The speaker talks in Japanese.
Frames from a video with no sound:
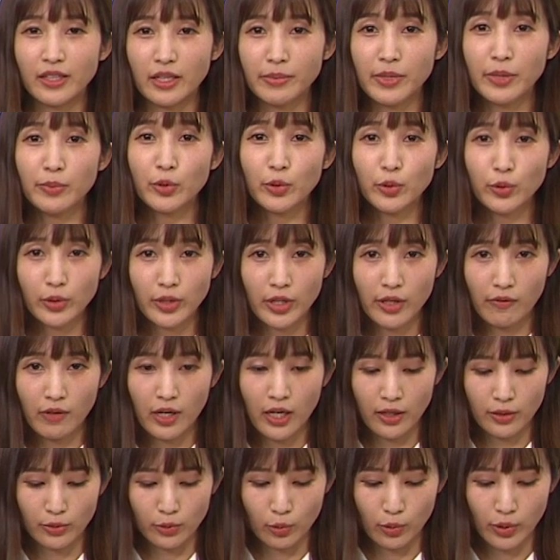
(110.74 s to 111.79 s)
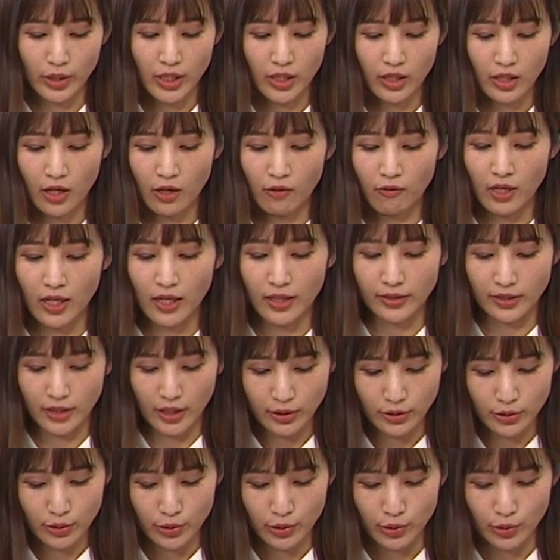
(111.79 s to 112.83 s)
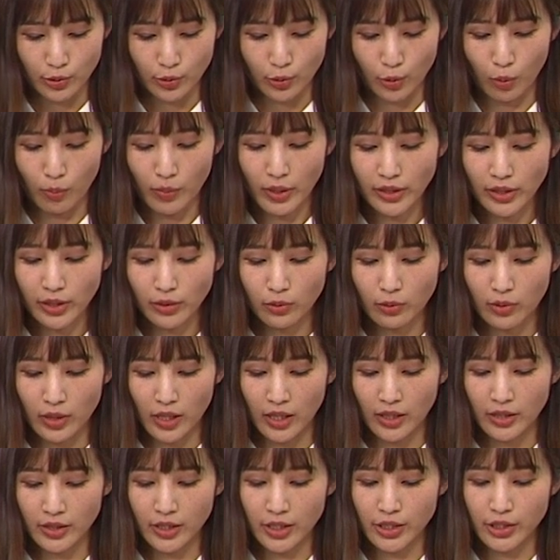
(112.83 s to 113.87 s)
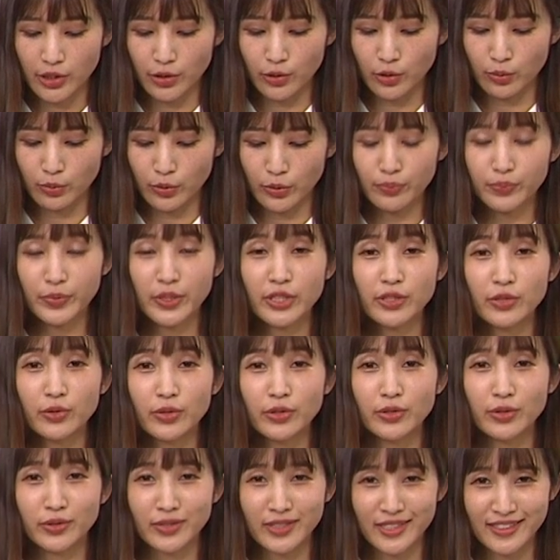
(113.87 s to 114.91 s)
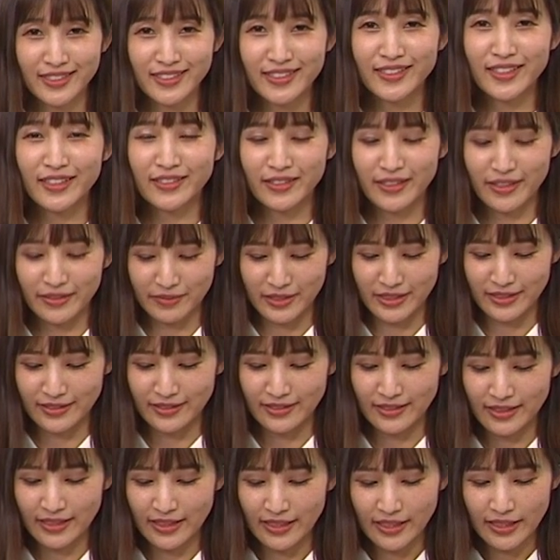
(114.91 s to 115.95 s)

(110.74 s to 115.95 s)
食べ物では鶏皮ナッツごまなどが皮脂の分泌を促進してくれます